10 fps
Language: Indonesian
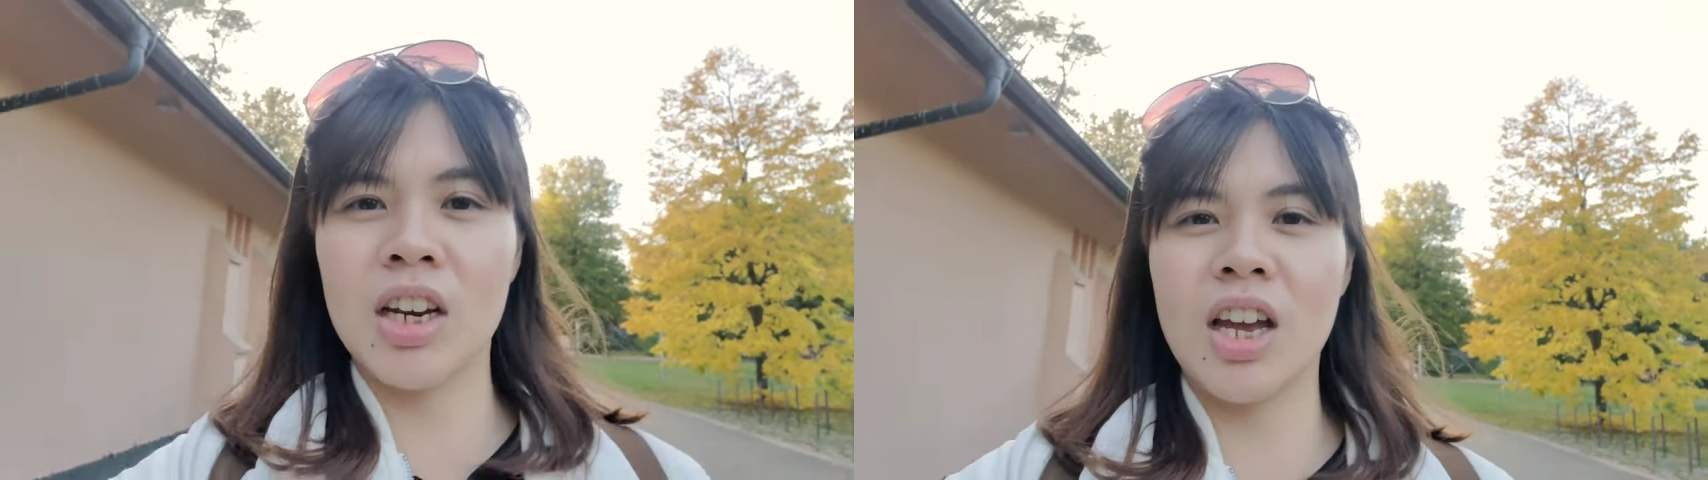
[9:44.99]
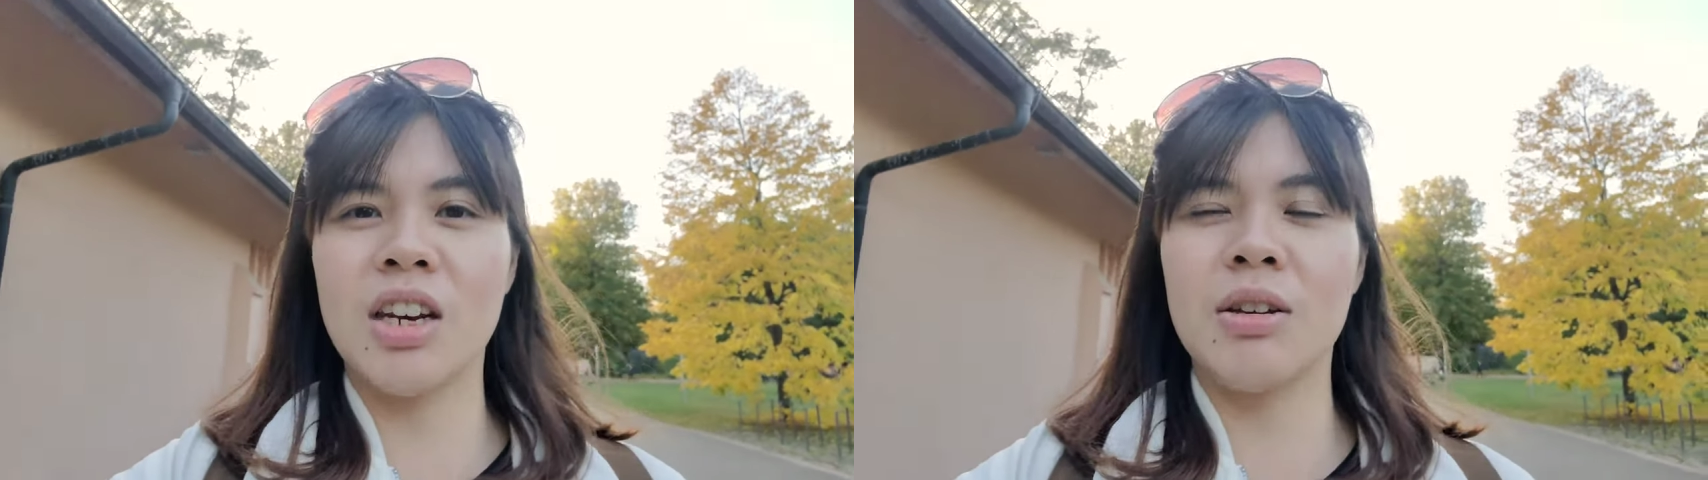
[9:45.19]

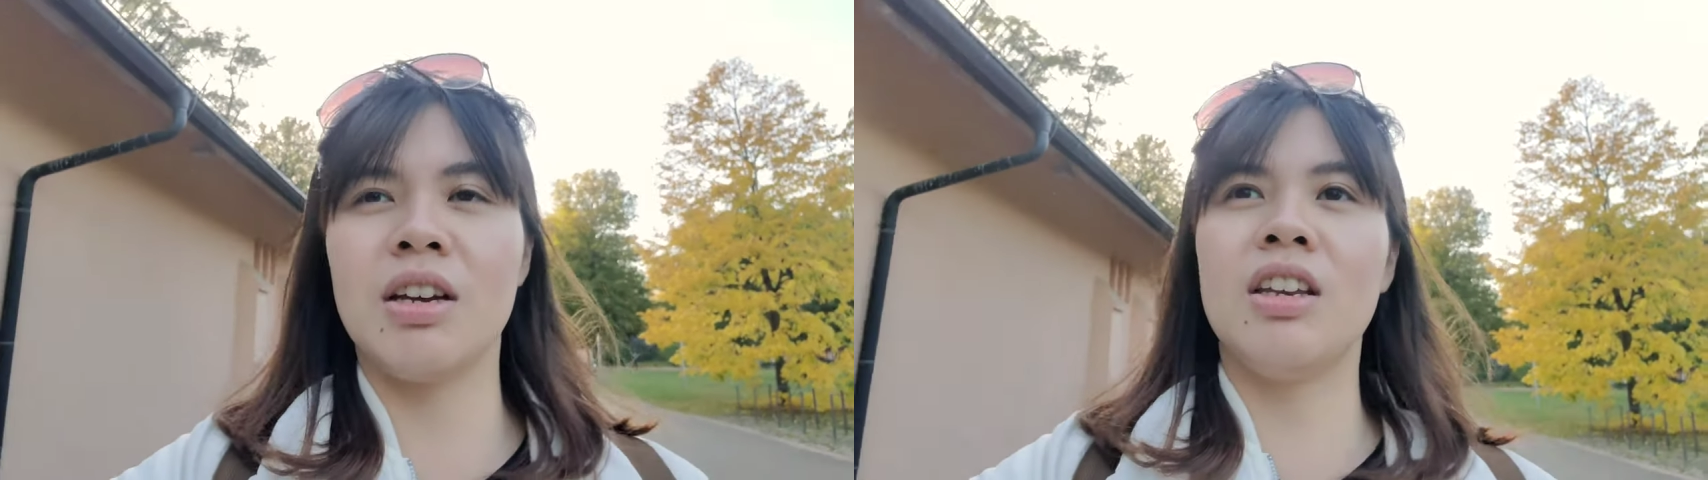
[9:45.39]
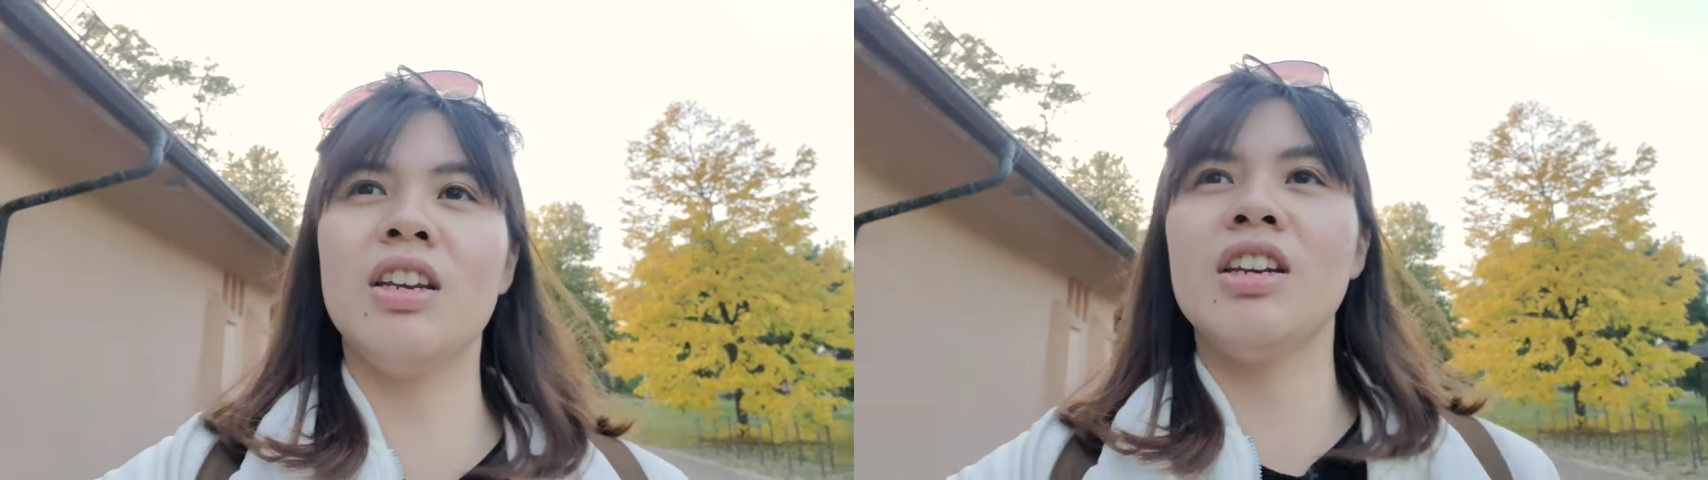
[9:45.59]
enggak ya
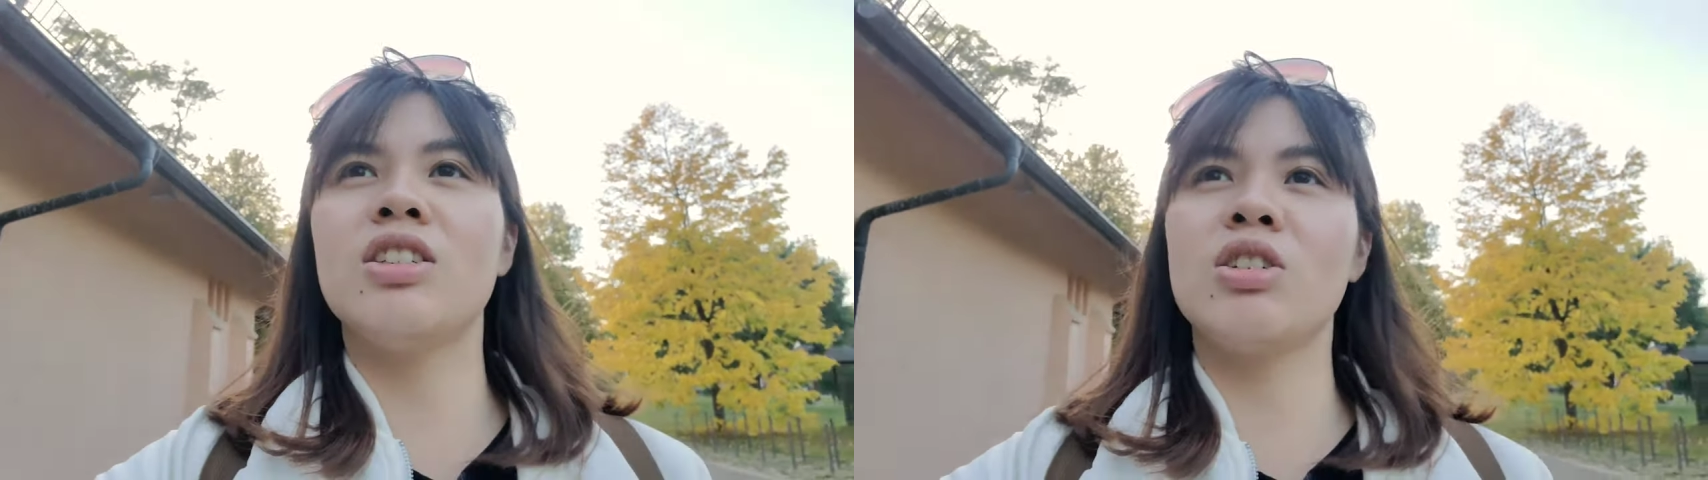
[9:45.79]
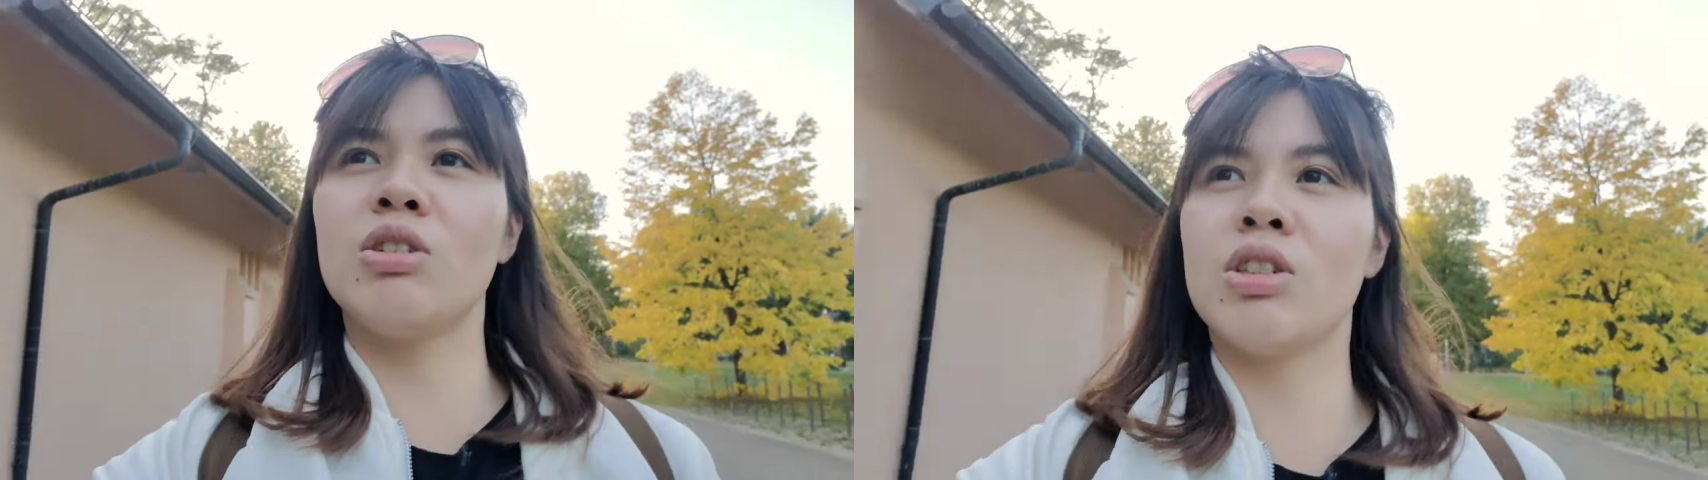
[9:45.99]
di ini
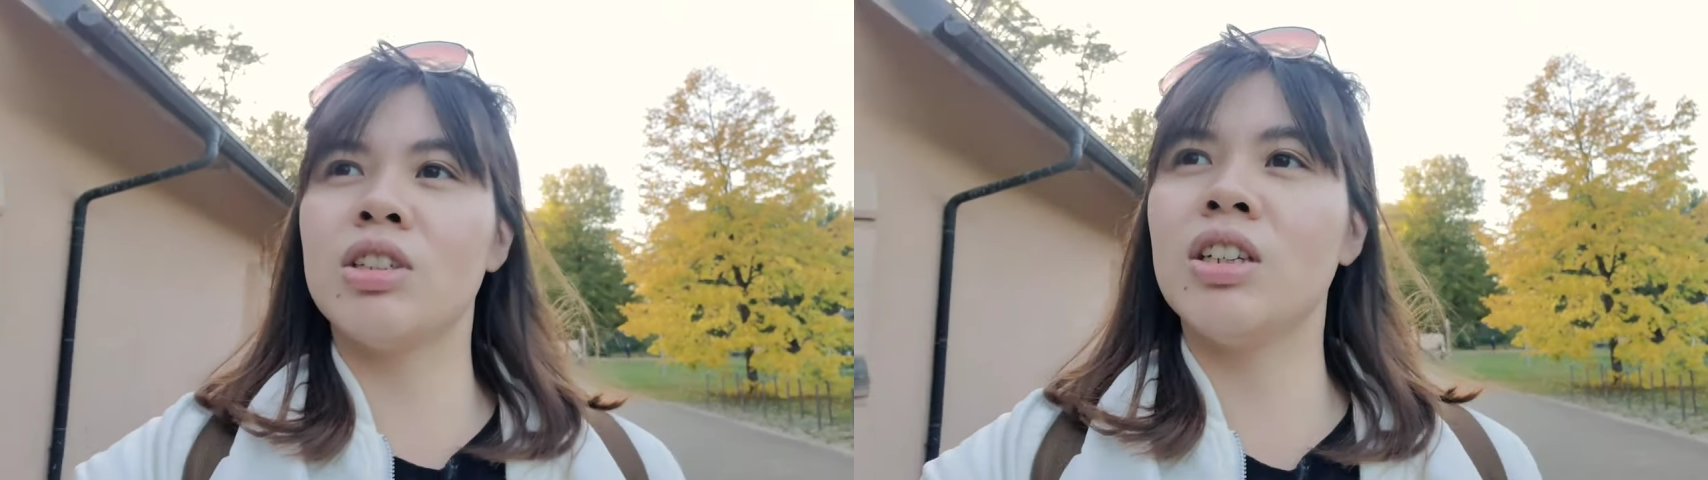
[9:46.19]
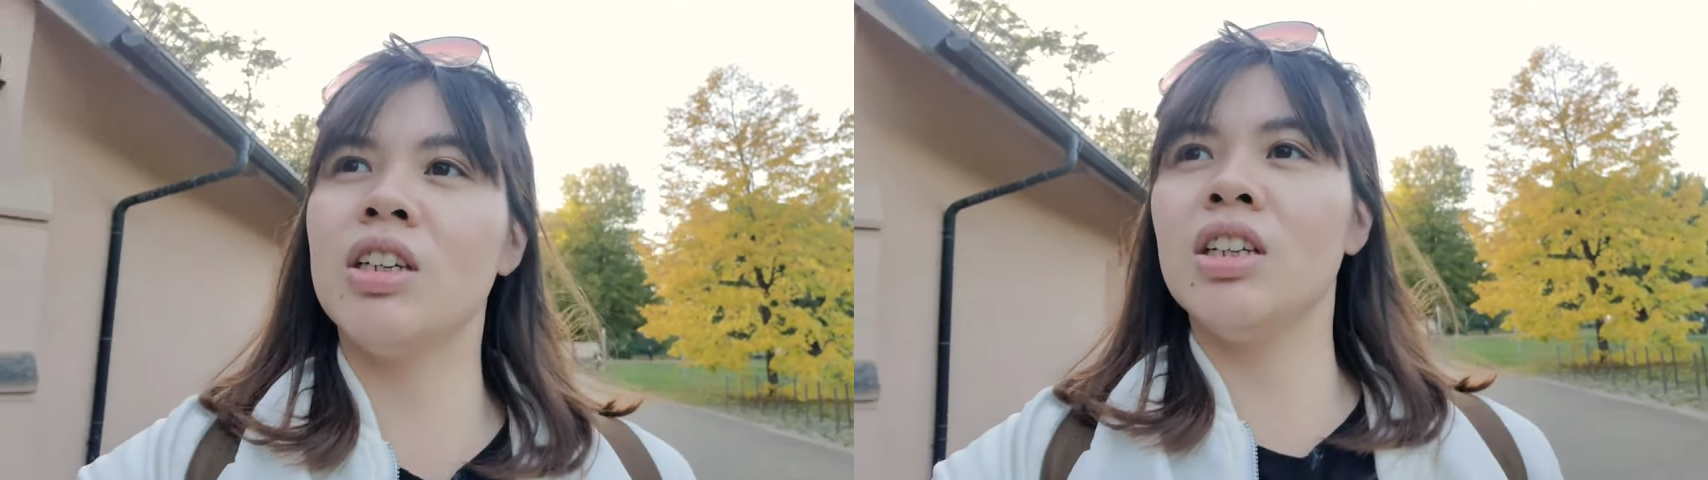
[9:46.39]
di
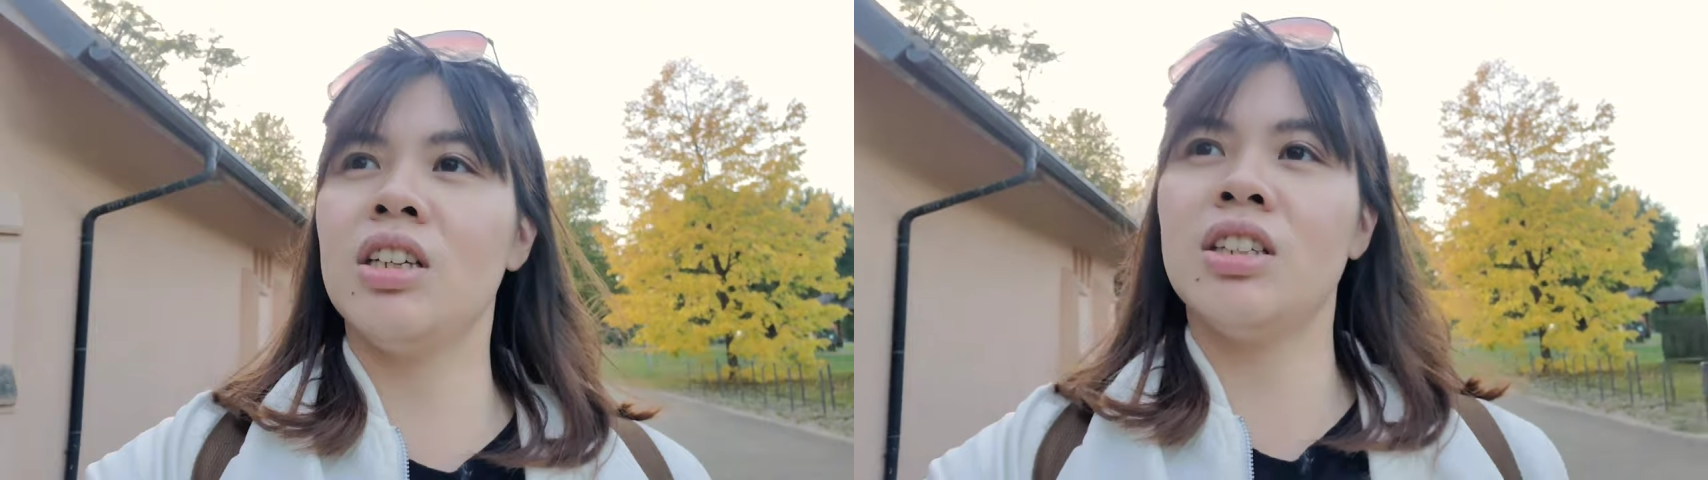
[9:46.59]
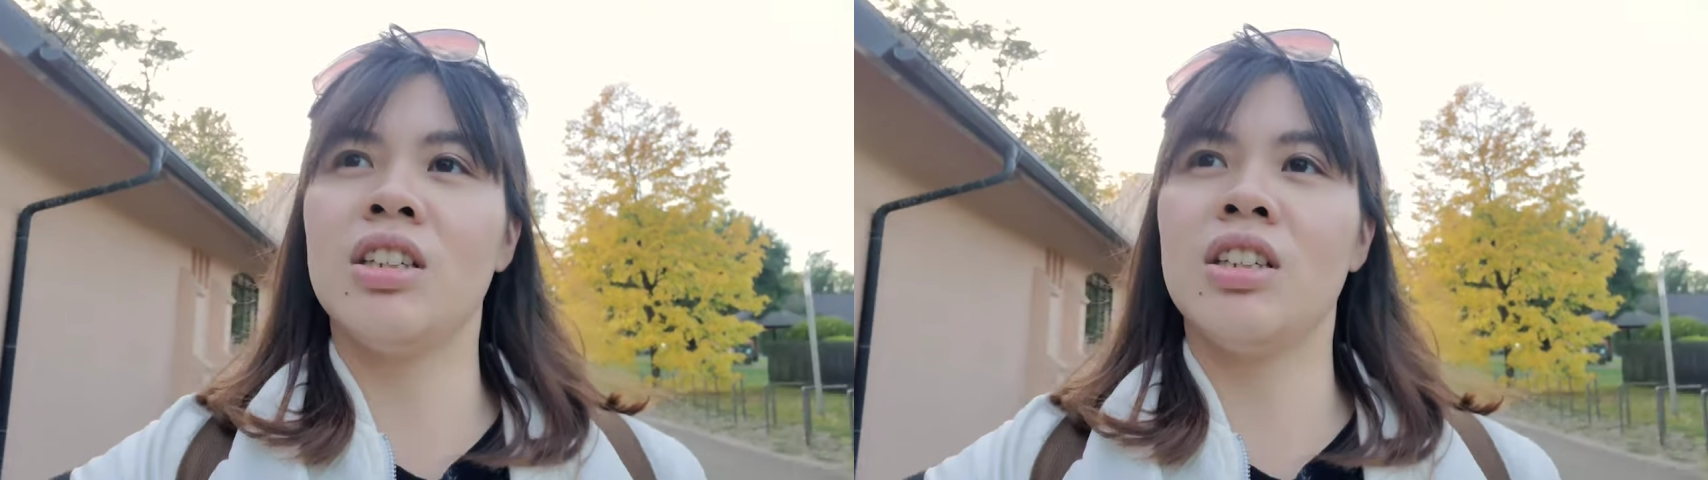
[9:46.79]
Schloss ini